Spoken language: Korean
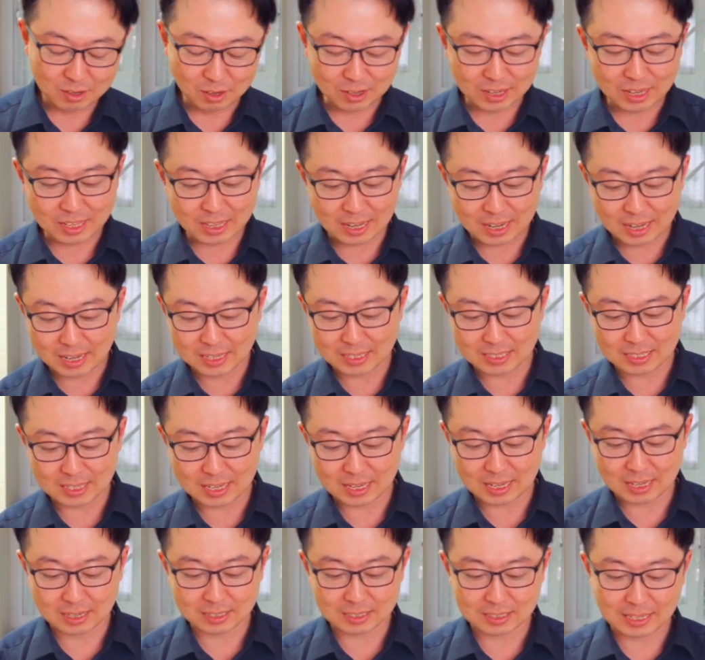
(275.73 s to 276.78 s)
여기에다가
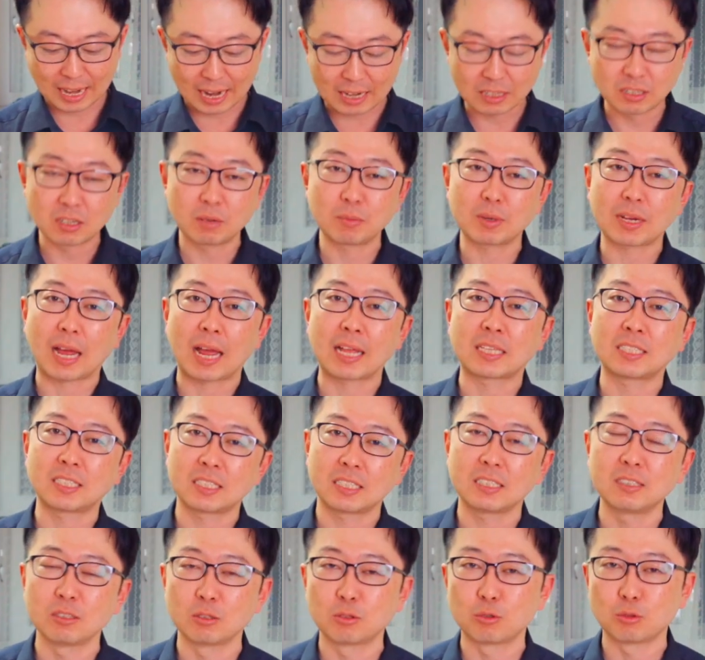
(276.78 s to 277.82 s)
이제 그 양념을
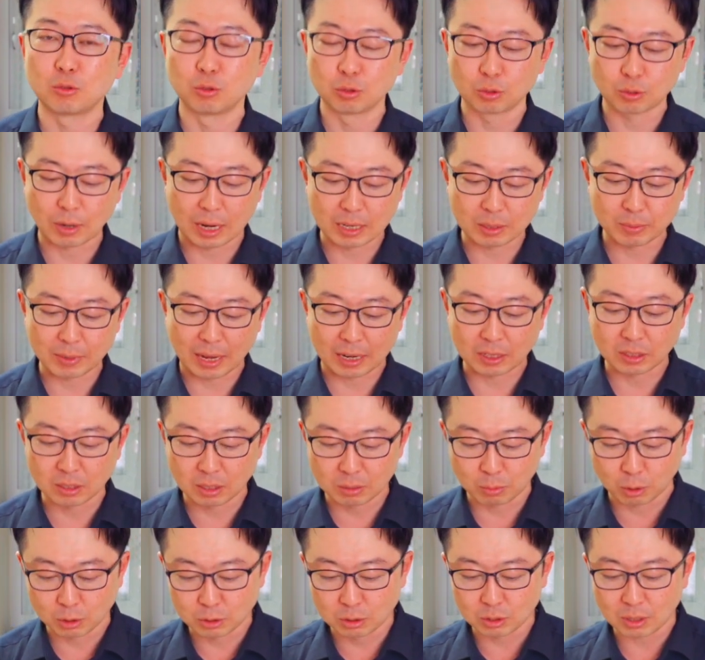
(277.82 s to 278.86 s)
같이 넣고 아니면 양념을
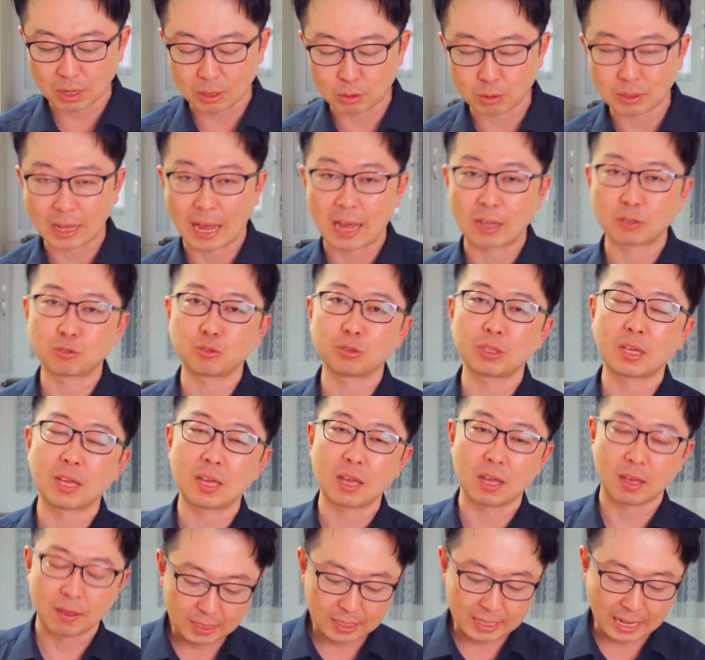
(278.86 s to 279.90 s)
먼저 하고
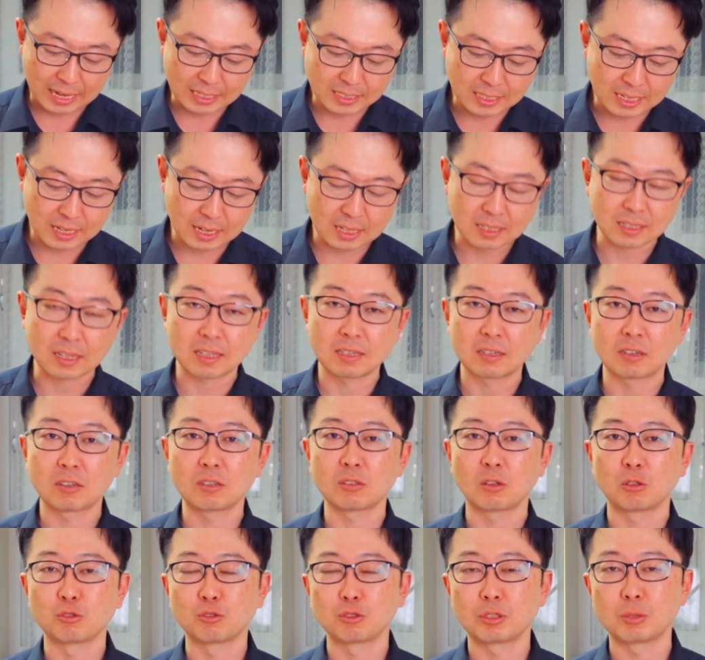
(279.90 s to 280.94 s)
나중에 이 야채라든가 이런 걸
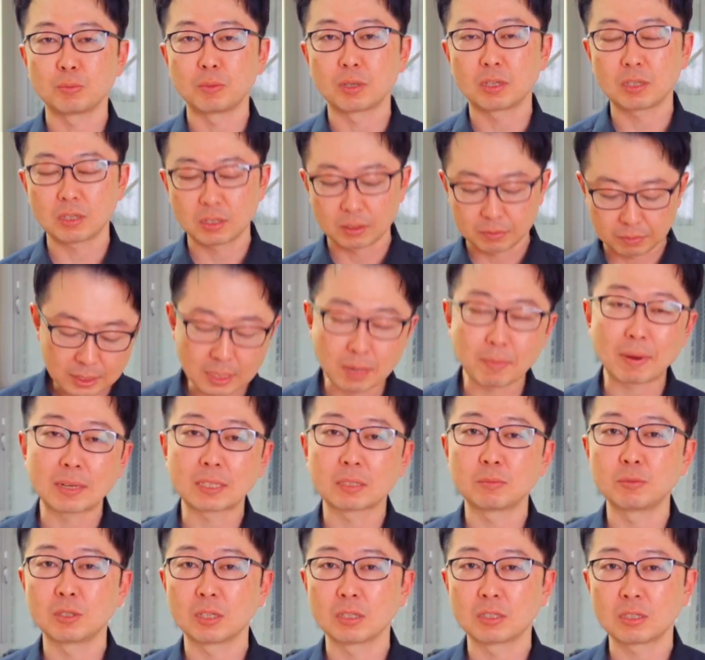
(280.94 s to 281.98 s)
넣어주시면은 제가
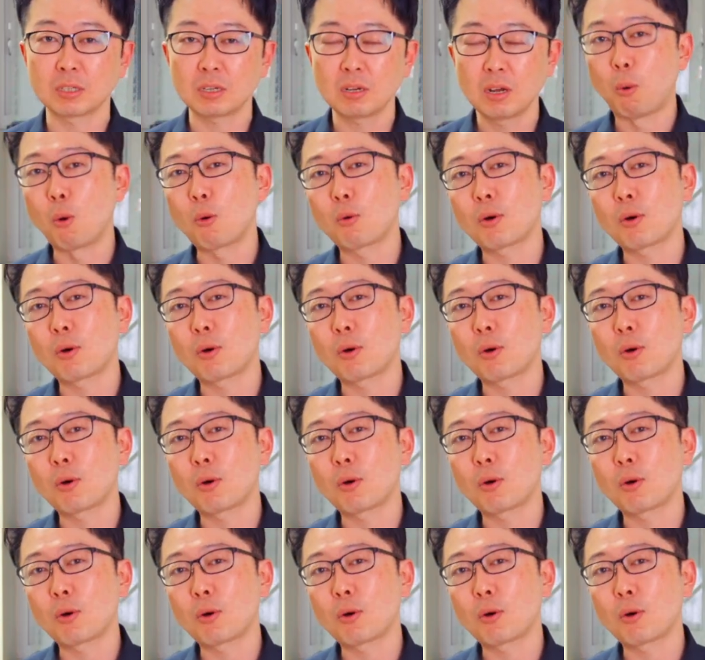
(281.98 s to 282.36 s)
말씀드렸죠?